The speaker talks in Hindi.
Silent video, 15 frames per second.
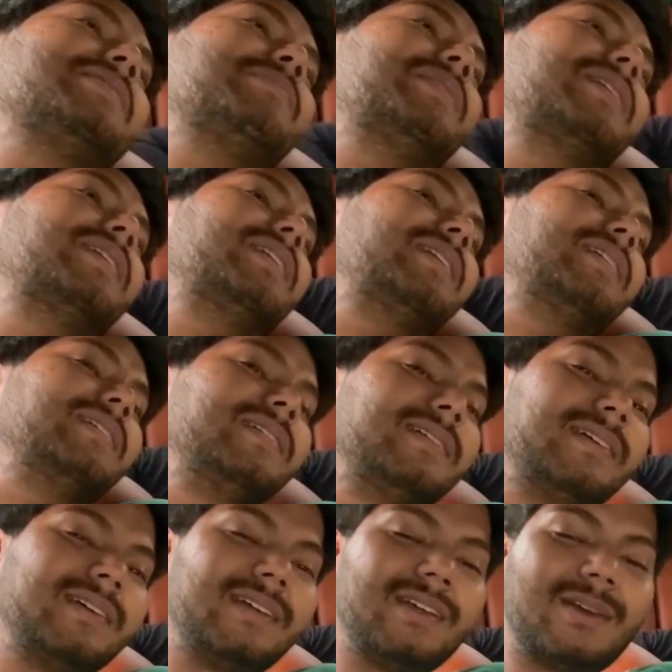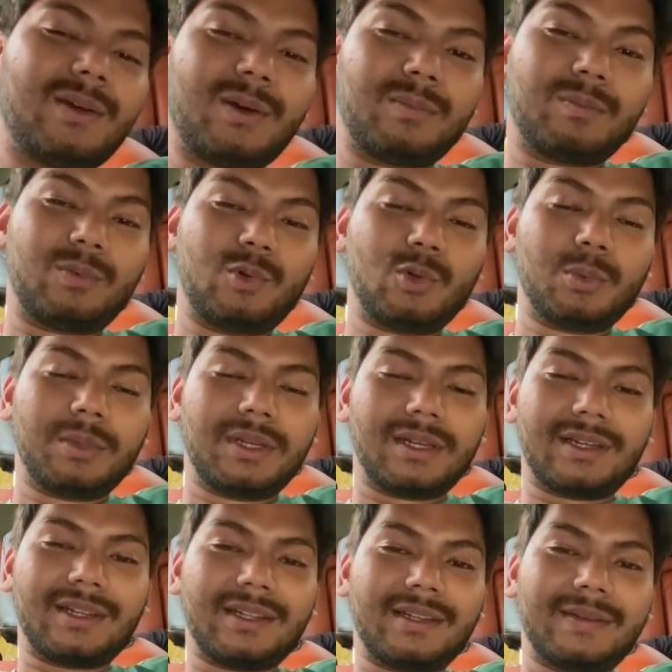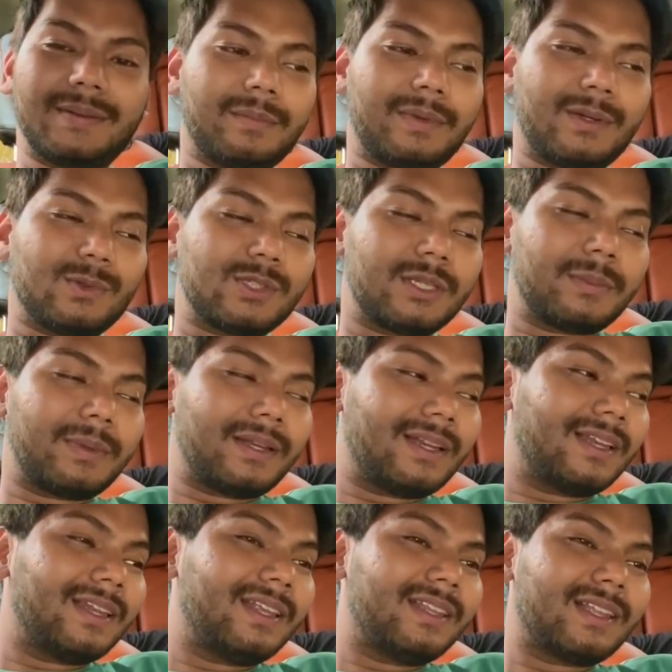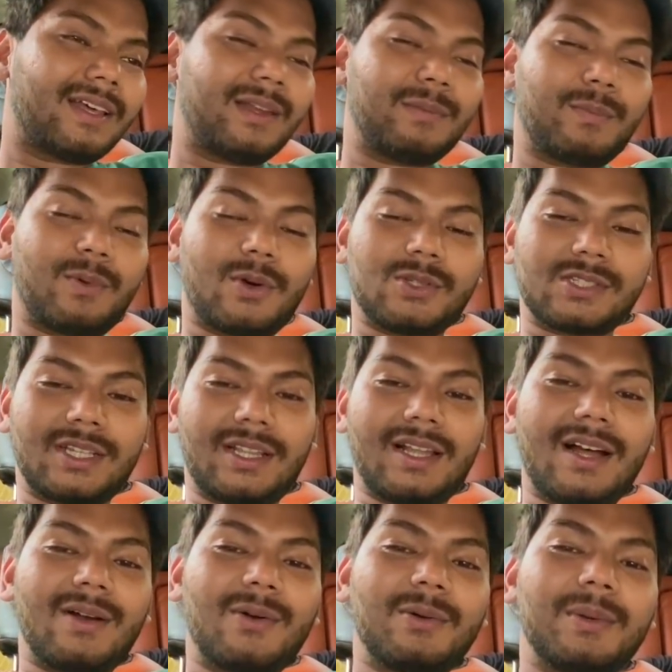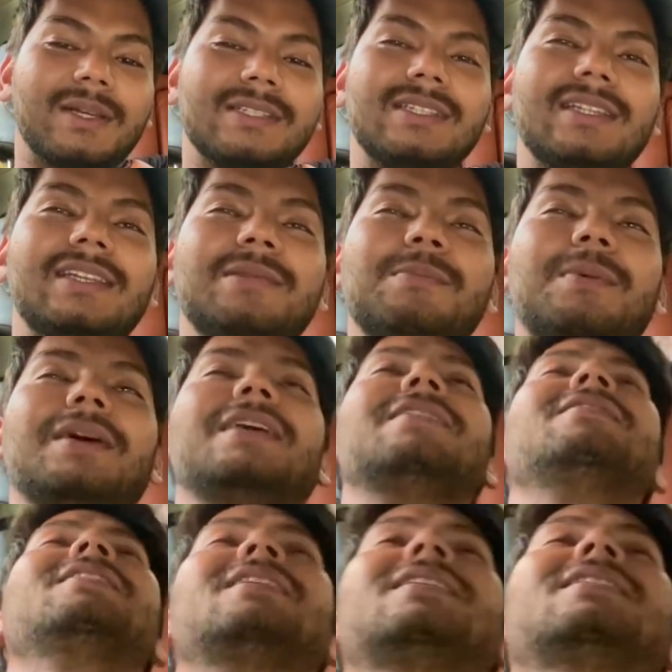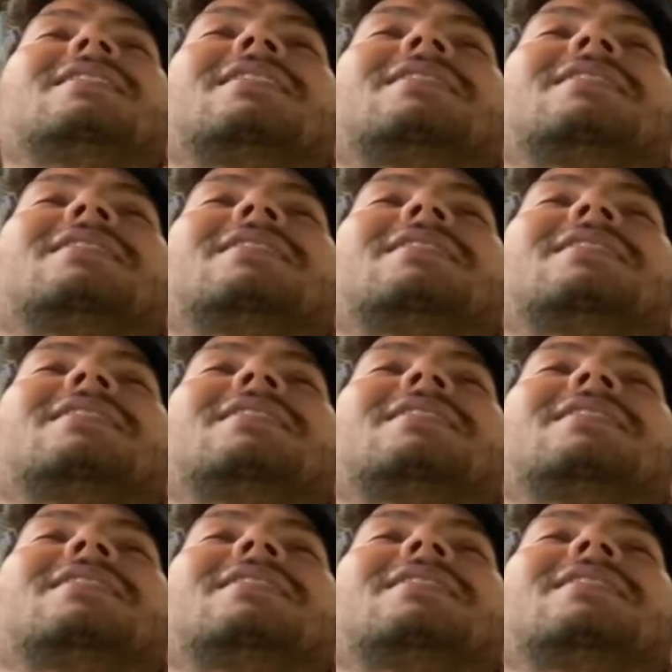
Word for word: भी लग रही है और भूख भी लग रही है पर उससे पहले नींद आ रही है बहुत ज्यादा आंखों में ऐसी नींद भरी हुई है ना